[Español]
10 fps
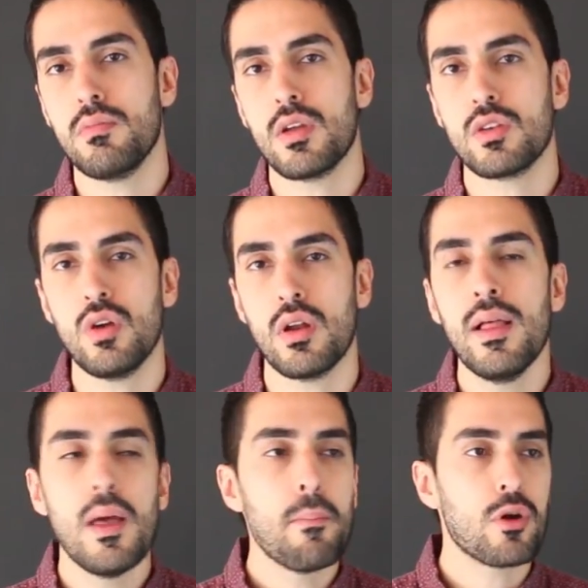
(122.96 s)
de inversión.
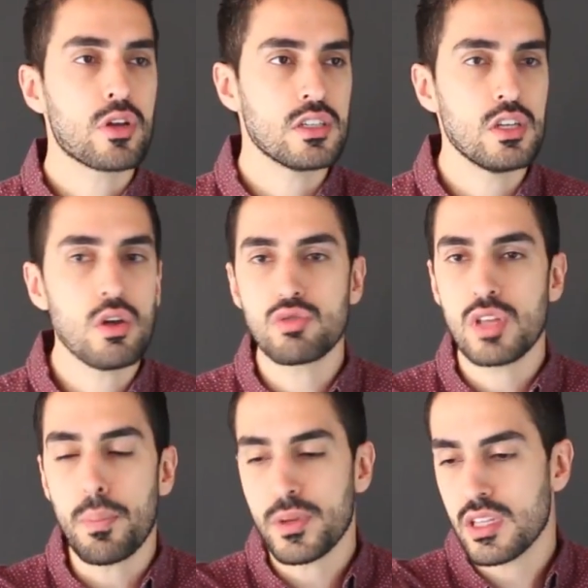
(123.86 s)
Porque si no,
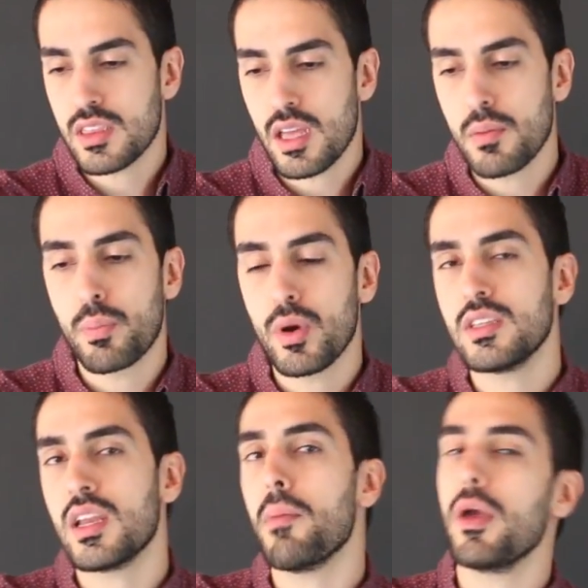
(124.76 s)
usted le presentan, puede
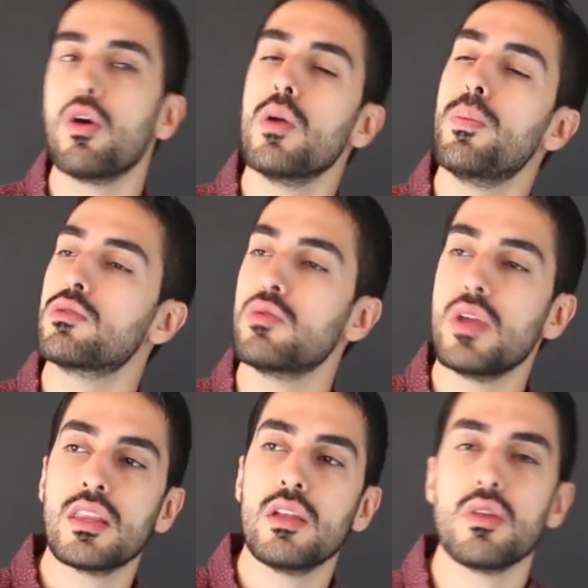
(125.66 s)
ser la mejor
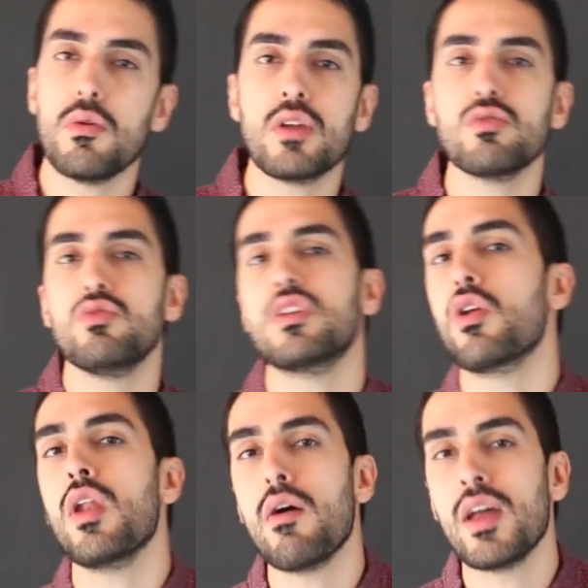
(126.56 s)
oportunidad del universo y usted
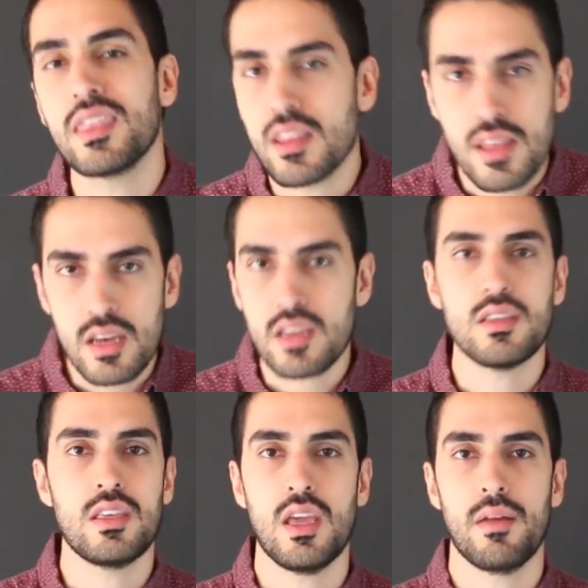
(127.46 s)
no la va a entender ni
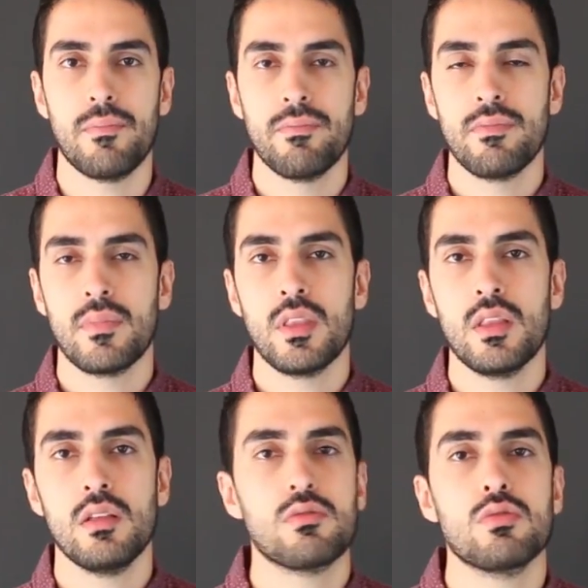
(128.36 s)
siquiera.
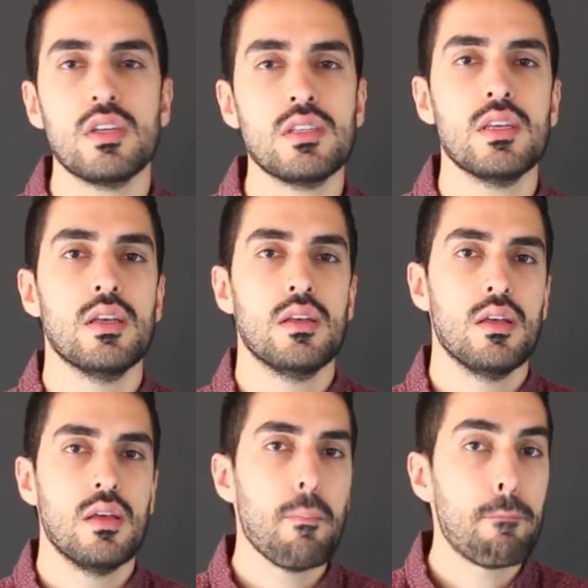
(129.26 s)
Entonces,
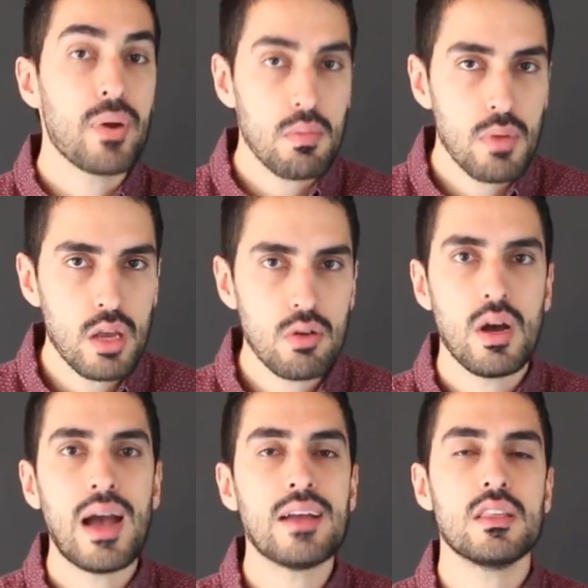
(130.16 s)

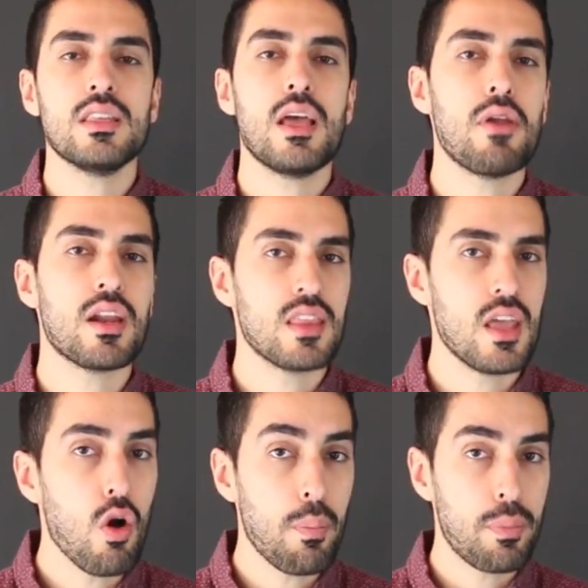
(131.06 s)
primero, antes de hablar
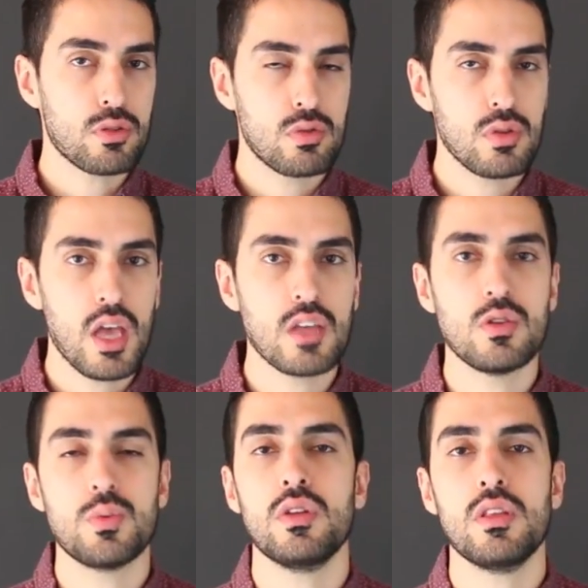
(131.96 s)
de oportunidades
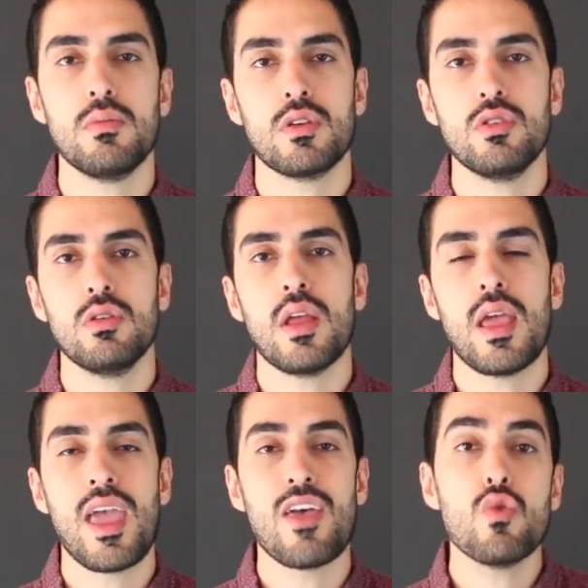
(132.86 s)
y opciones de inversión,
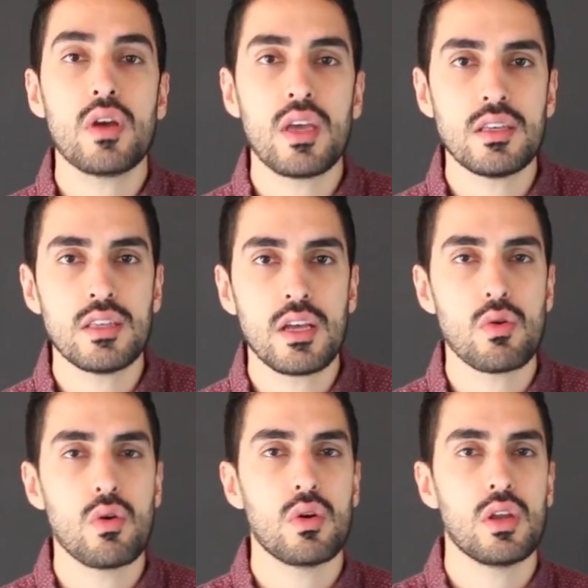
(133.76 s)
edúquese
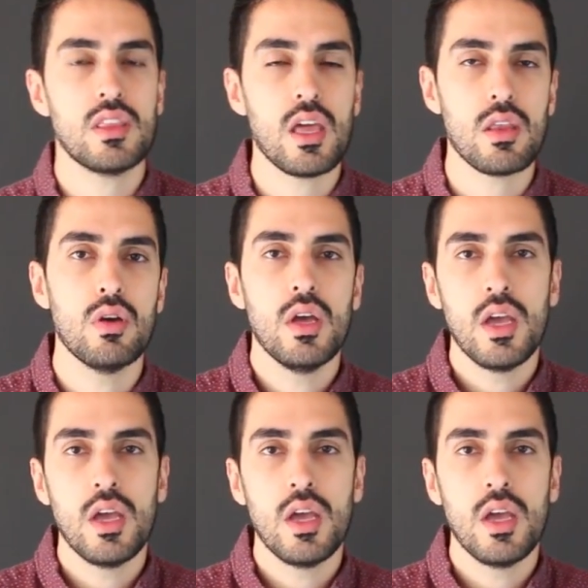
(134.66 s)
con criterio.